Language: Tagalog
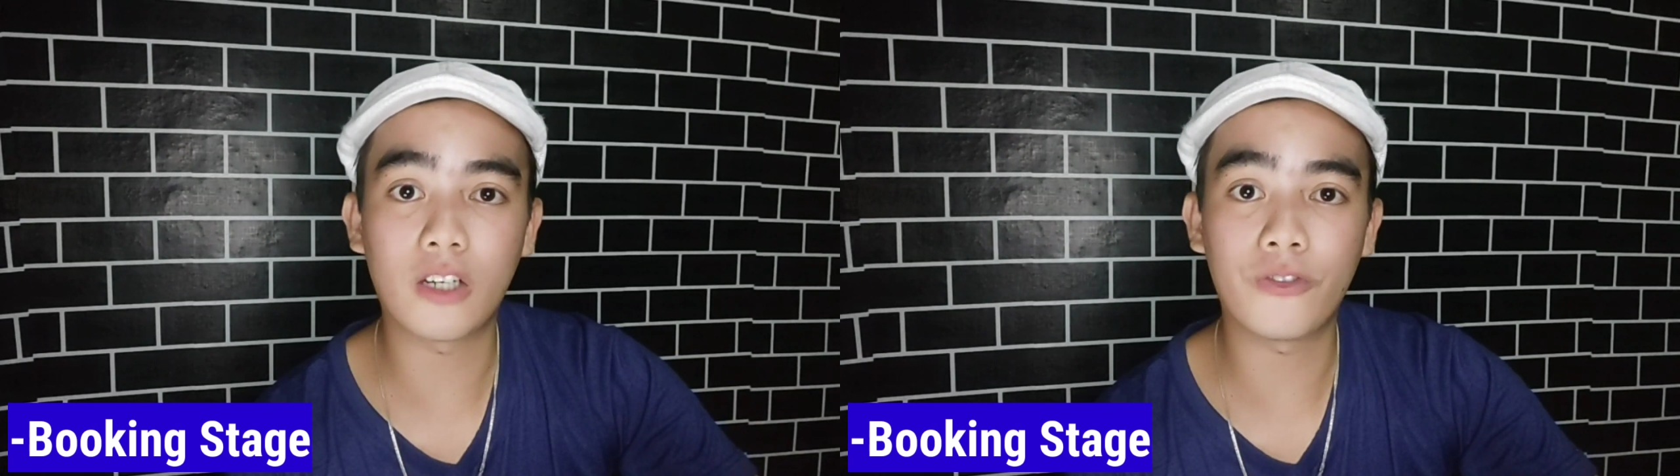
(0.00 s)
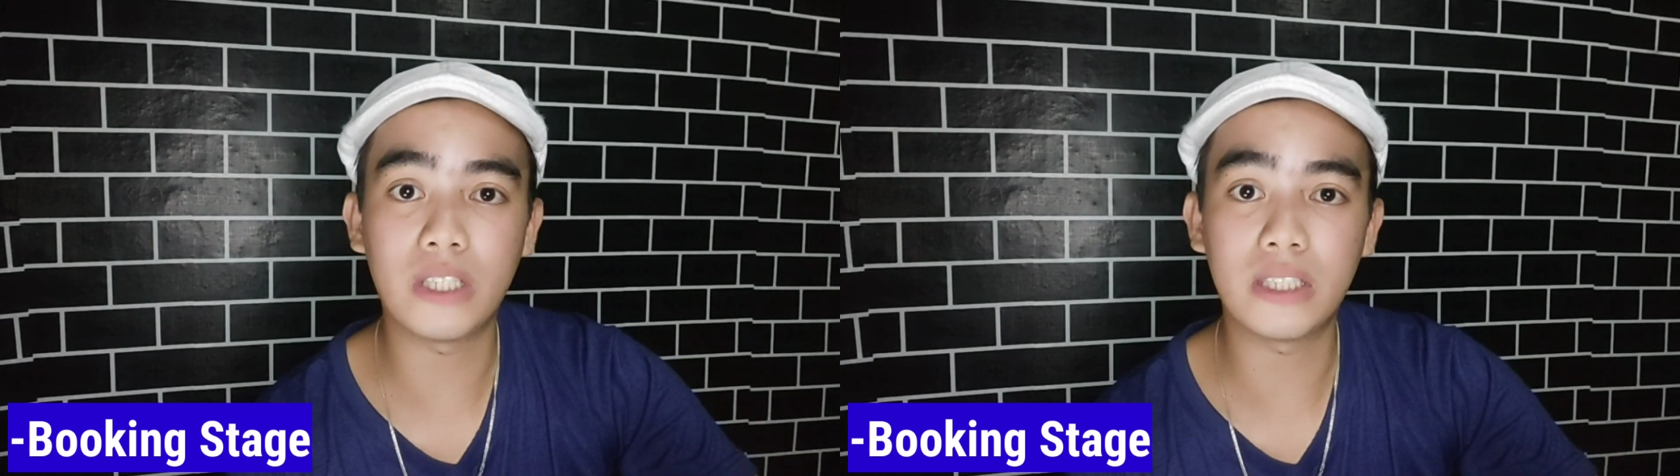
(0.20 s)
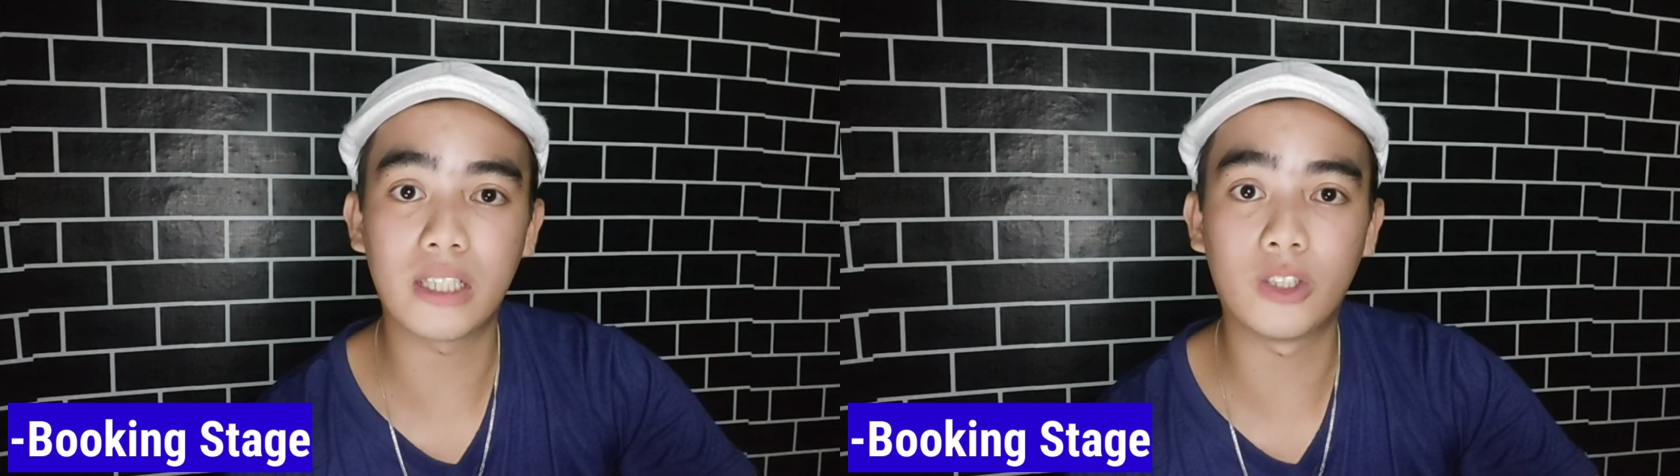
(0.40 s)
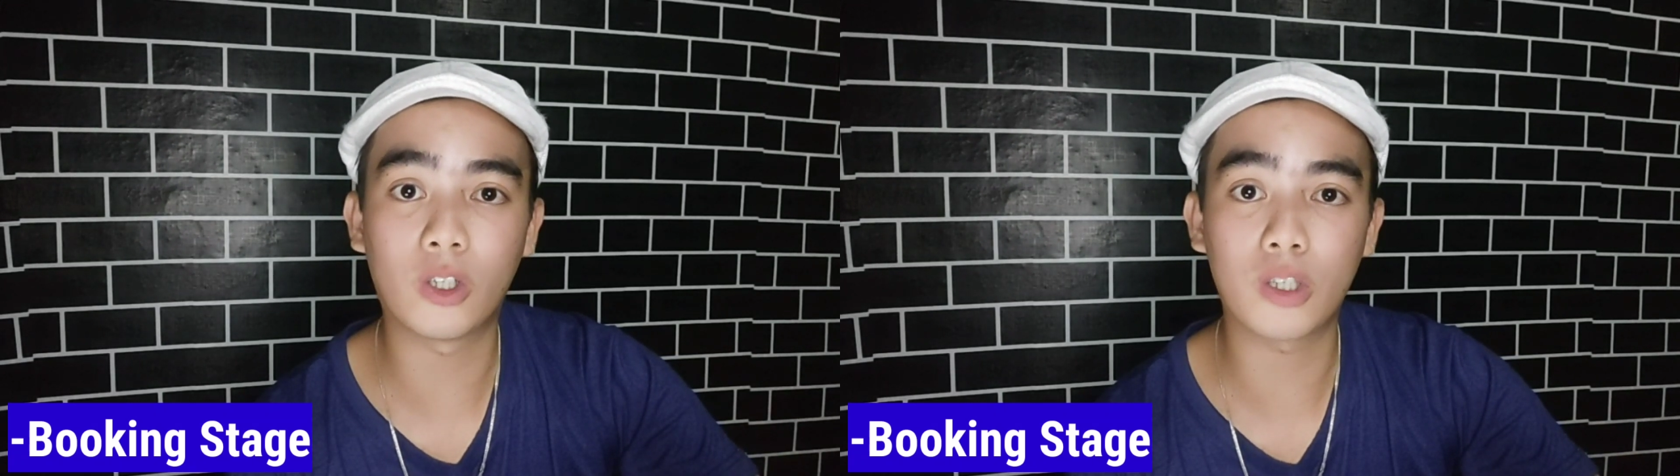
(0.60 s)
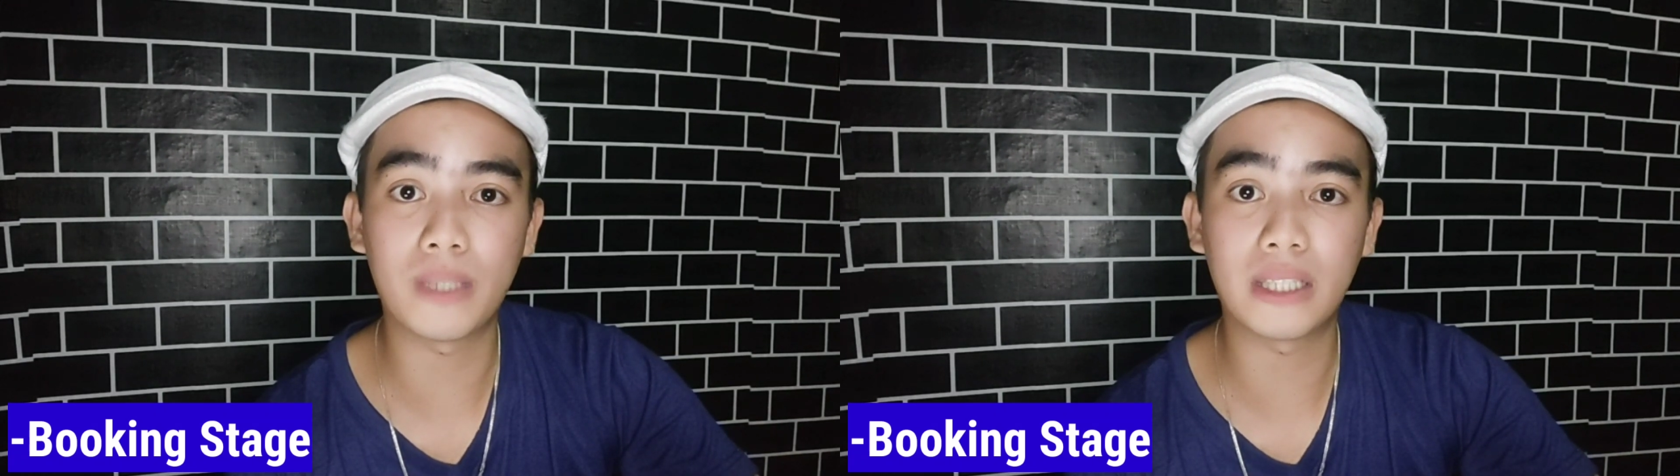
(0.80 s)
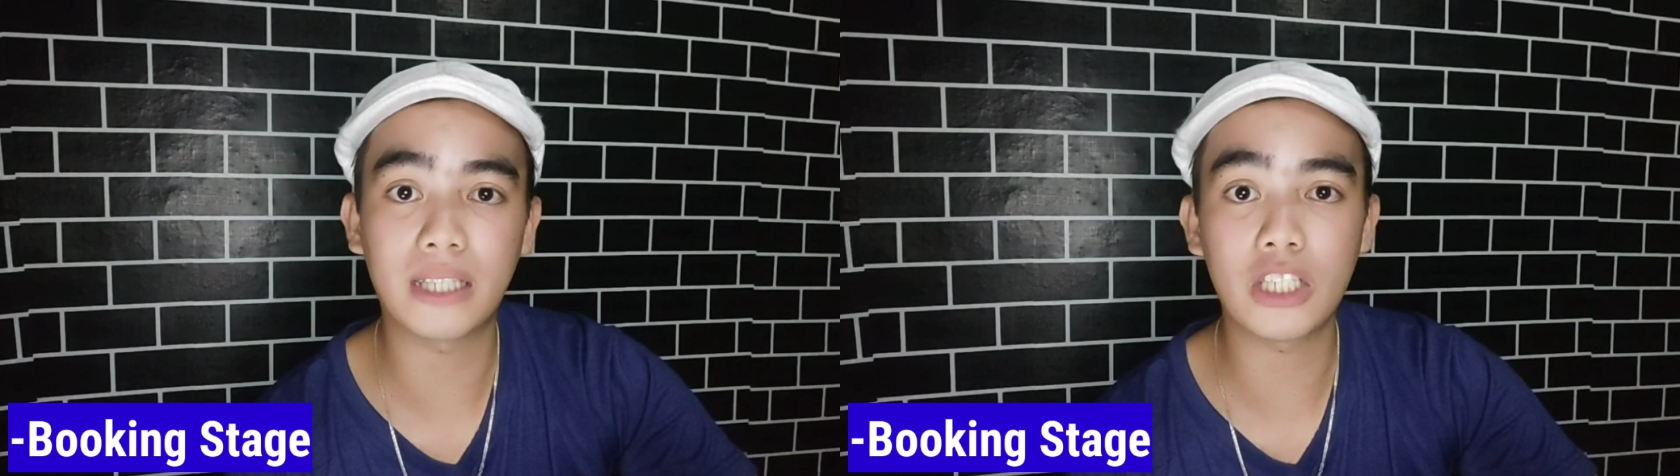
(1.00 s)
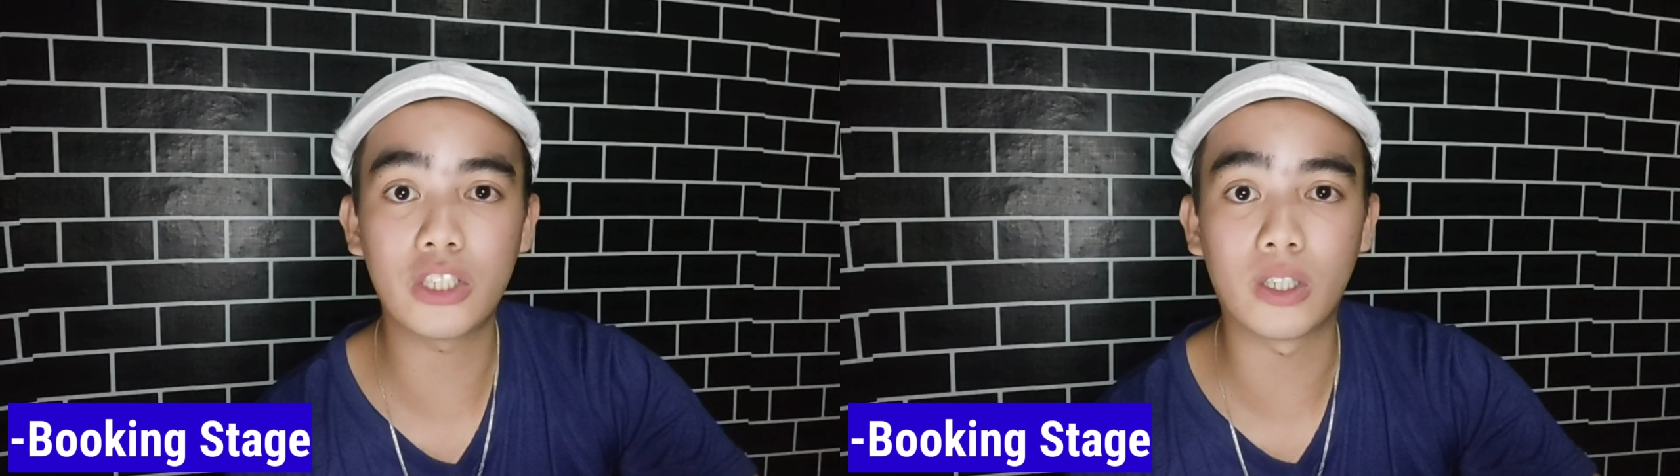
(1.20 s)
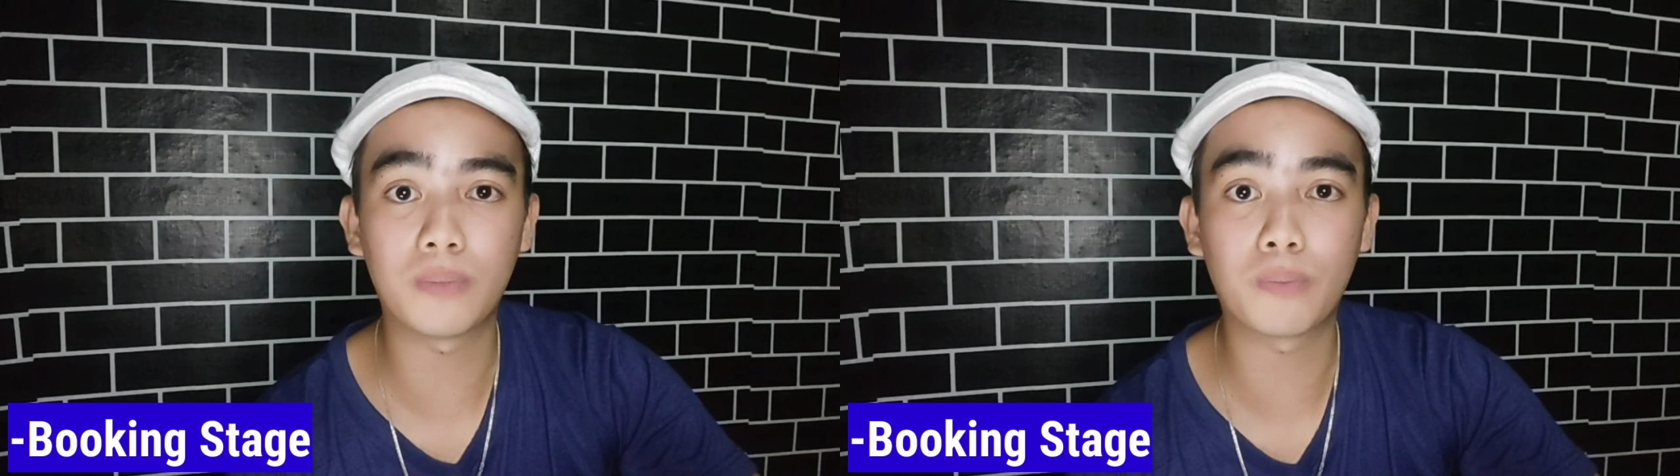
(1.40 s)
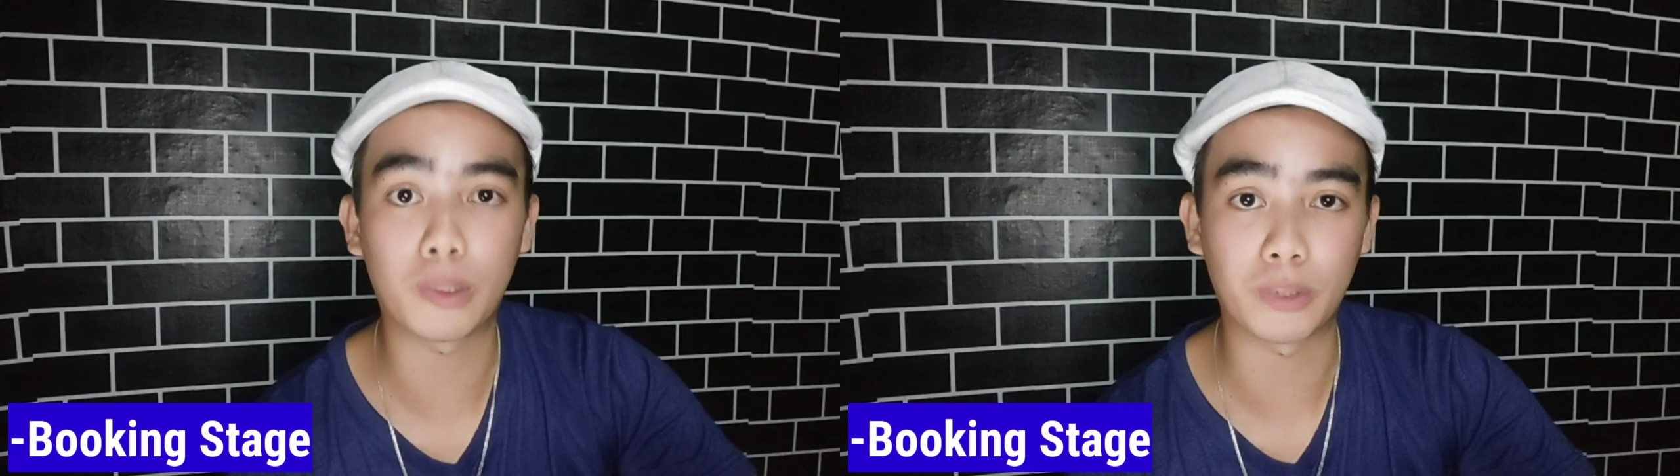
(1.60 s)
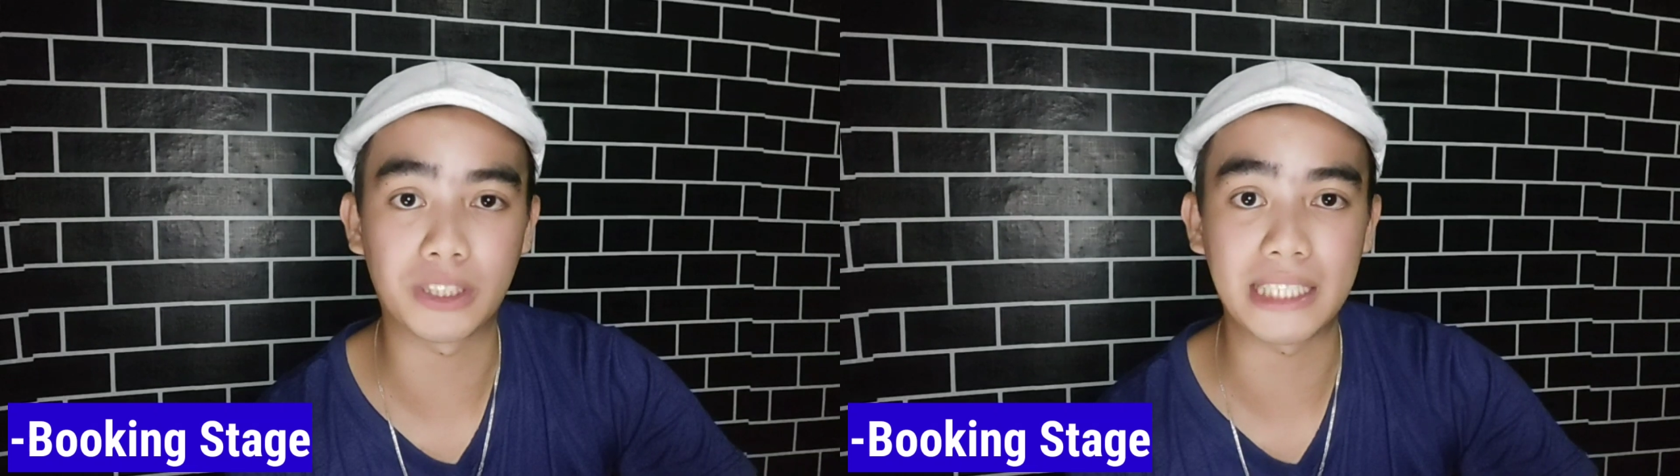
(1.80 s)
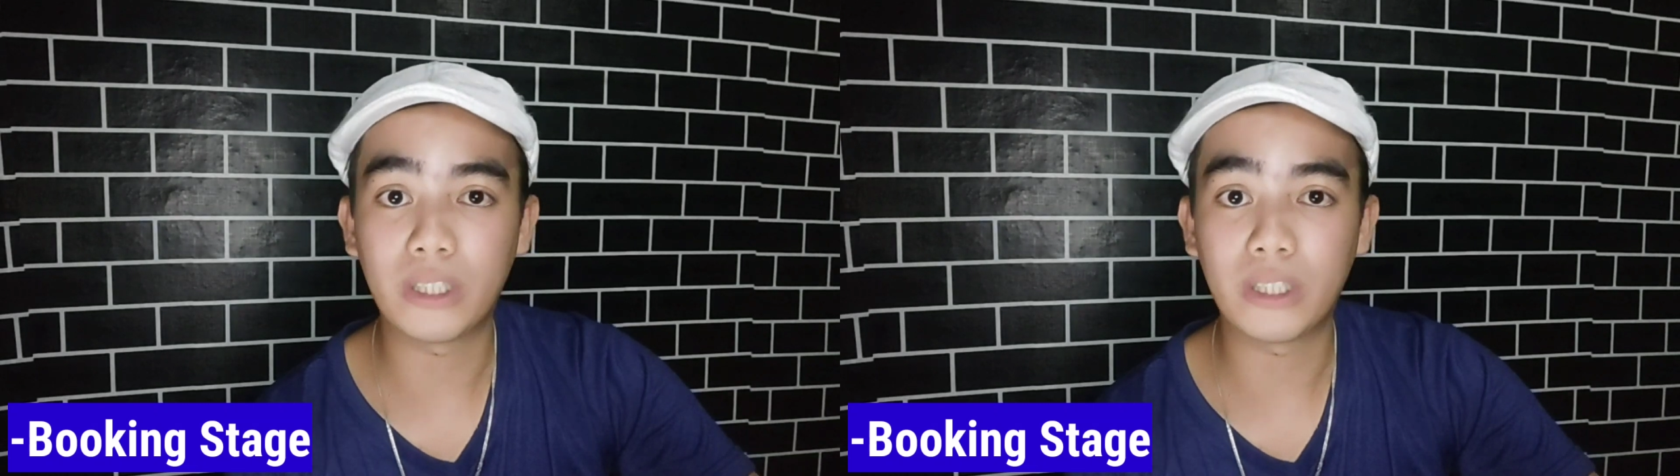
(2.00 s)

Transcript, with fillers: official documentation purposes.